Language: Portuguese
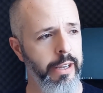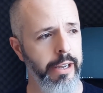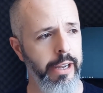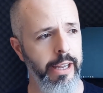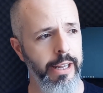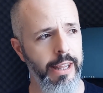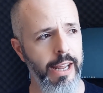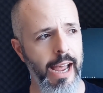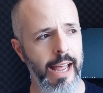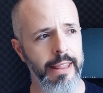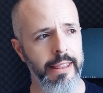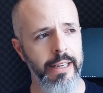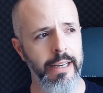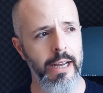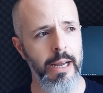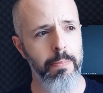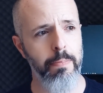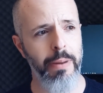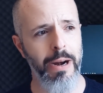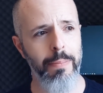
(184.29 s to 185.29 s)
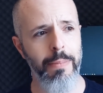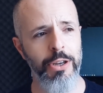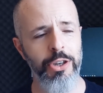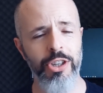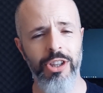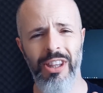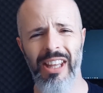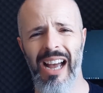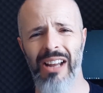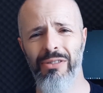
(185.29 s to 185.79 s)
é, nada
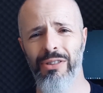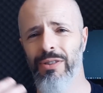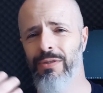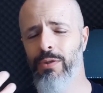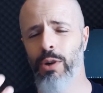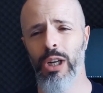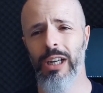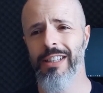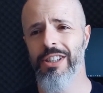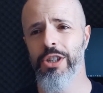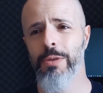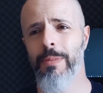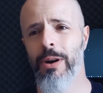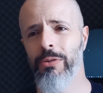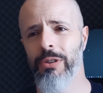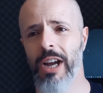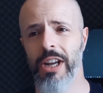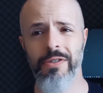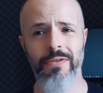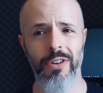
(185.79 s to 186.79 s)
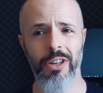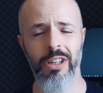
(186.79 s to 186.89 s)
premeditado, não foi lance de maldade,